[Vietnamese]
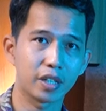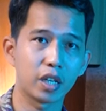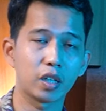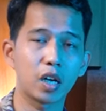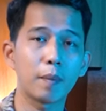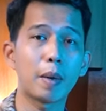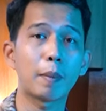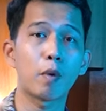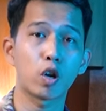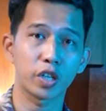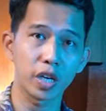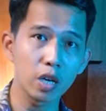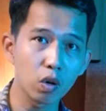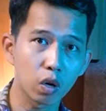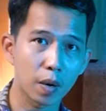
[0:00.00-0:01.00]
trên cái bo
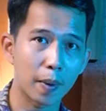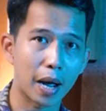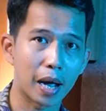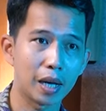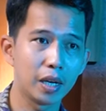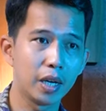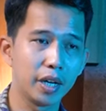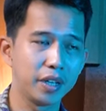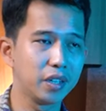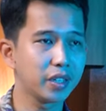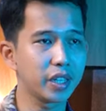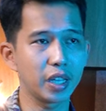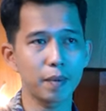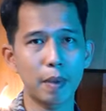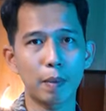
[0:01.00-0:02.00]
chính luôn các bạn ha
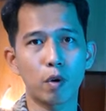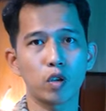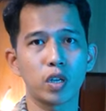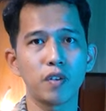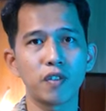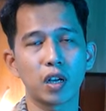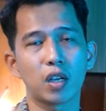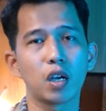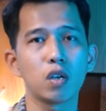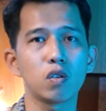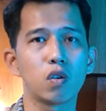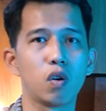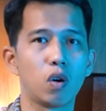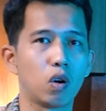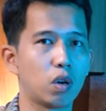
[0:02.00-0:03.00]
đương nhiên cái bo chính phần cứng
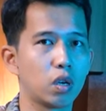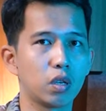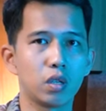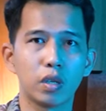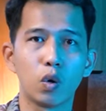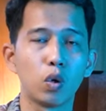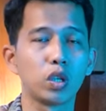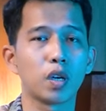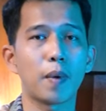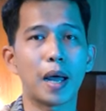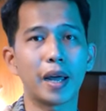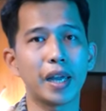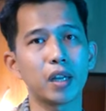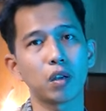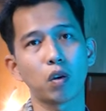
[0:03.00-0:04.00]
của đun các
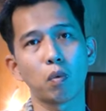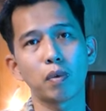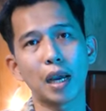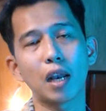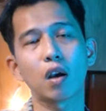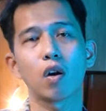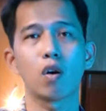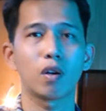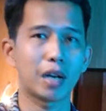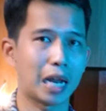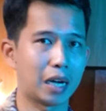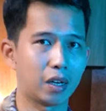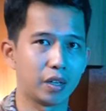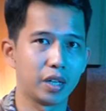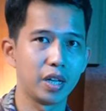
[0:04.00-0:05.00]
bạn thấy cũng khá là ngon
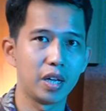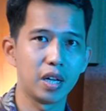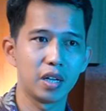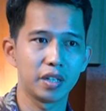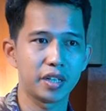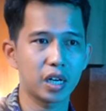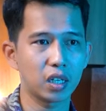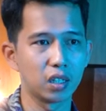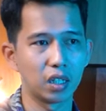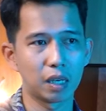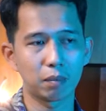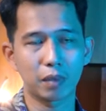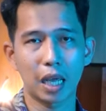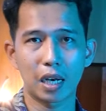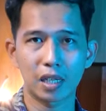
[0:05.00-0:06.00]
lành rồi chất lượng
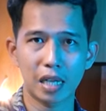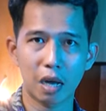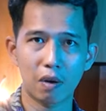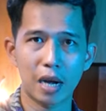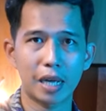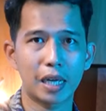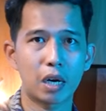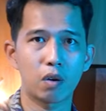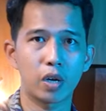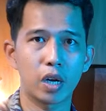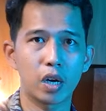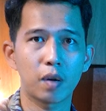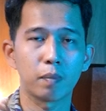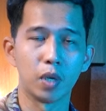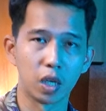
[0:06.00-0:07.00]
âm thanh sao ra karaoke
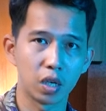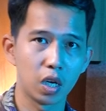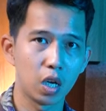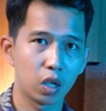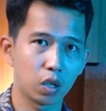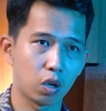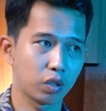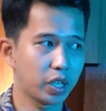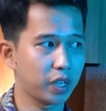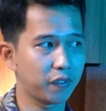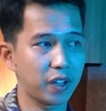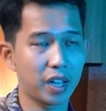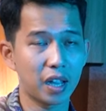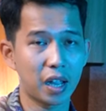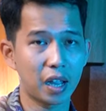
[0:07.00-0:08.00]
rất mượt còn riêng
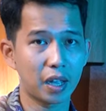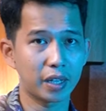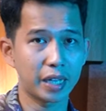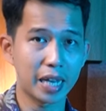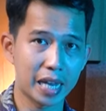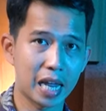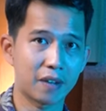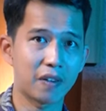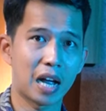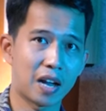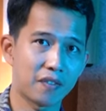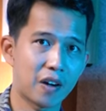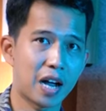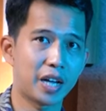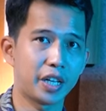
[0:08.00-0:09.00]
với nghe nhạc và
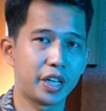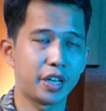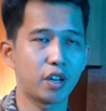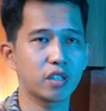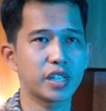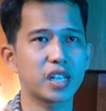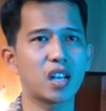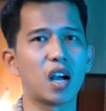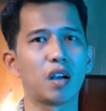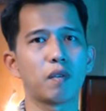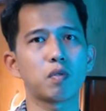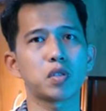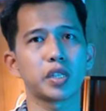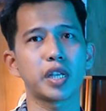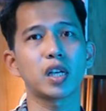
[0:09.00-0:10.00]
hi-fi thì nó sẽ cần
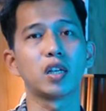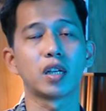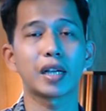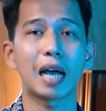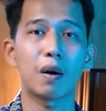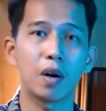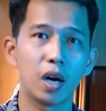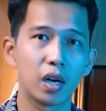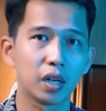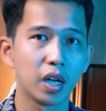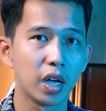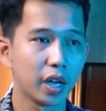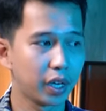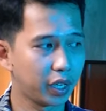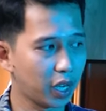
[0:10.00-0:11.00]
một sự chất lượng cao hơn
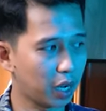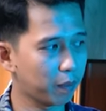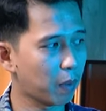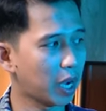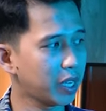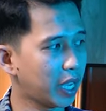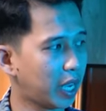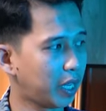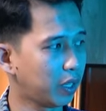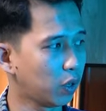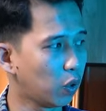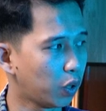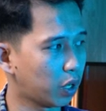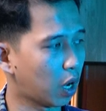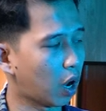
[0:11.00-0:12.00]
nên bởi vậy
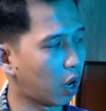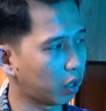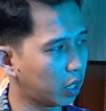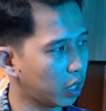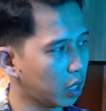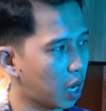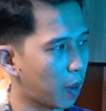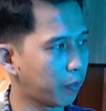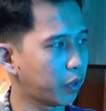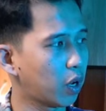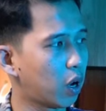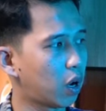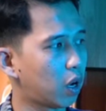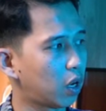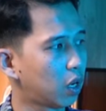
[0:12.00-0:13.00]
Dun họ tích hợp
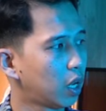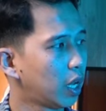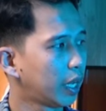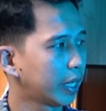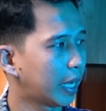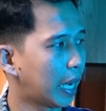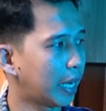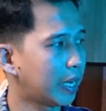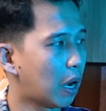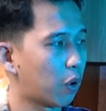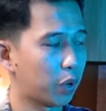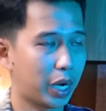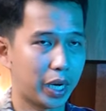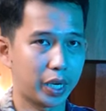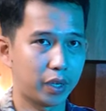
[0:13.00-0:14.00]
cho cái
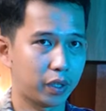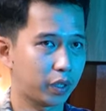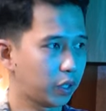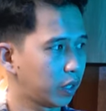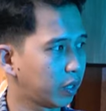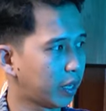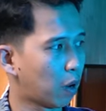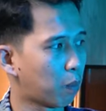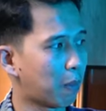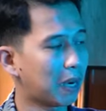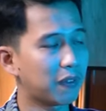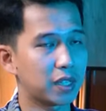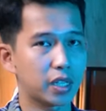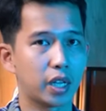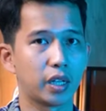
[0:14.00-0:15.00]
đầu này dòng
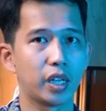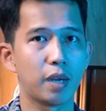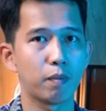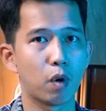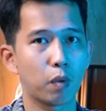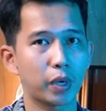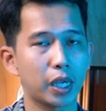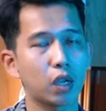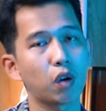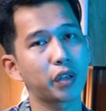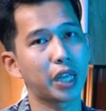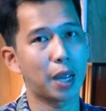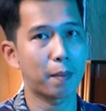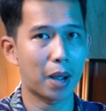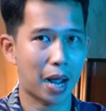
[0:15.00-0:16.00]
Magnificent thêm một cái
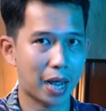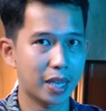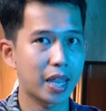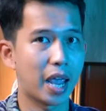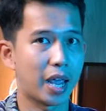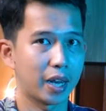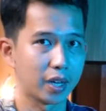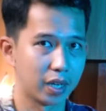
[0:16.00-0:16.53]
con giải mã nhẹ